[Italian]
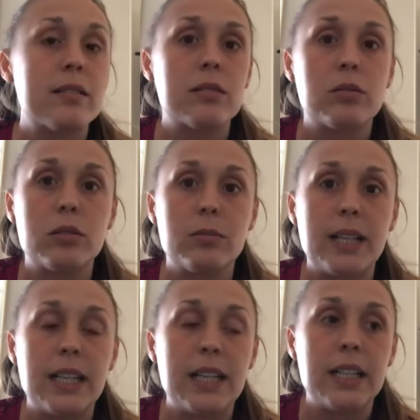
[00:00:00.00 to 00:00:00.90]
secondo
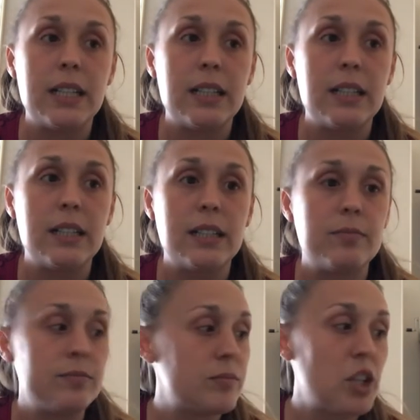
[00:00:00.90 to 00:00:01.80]
me eh,
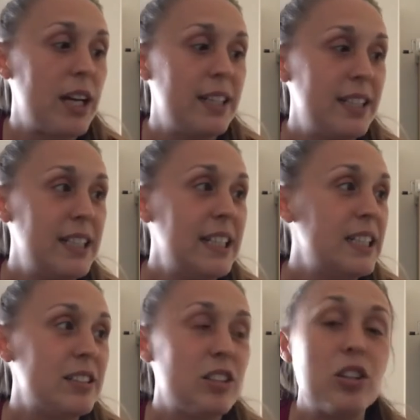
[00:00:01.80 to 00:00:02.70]
cioè,
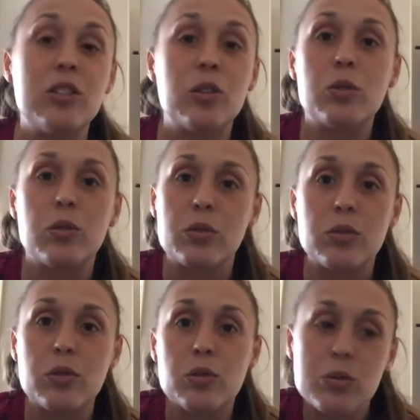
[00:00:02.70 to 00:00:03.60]

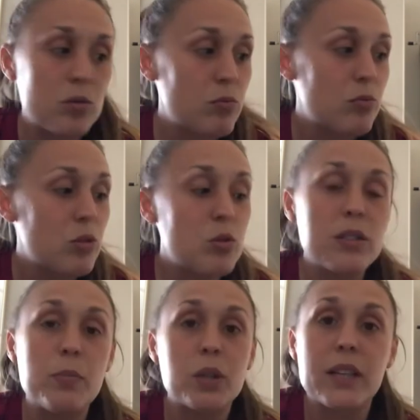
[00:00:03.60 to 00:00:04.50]
non, non, non,
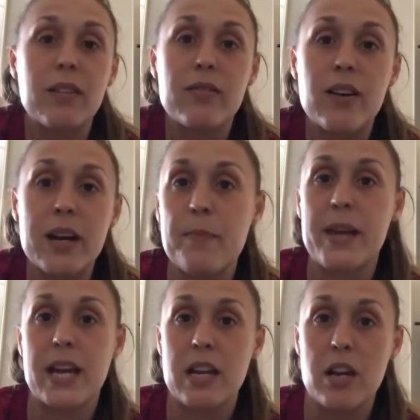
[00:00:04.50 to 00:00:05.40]
si poteva fare
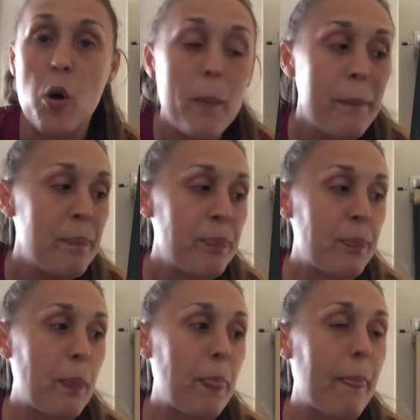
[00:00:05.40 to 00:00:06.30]
meglio.
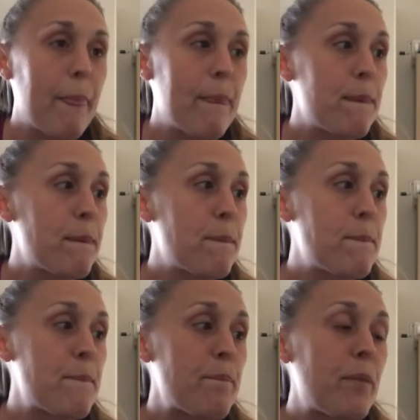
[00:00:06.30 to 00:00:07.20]

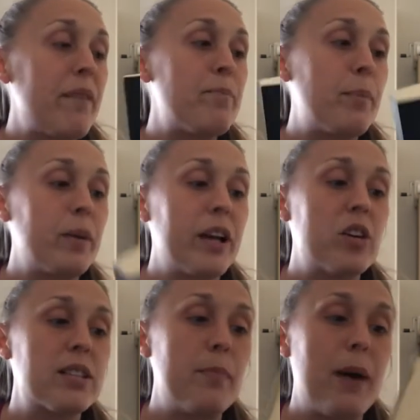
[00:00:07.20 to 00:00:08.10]
Mm, di
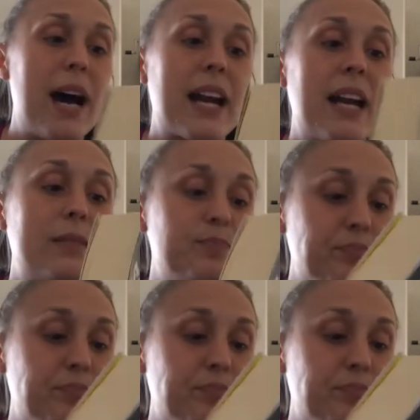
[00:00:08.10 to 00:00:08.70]
cosa parla?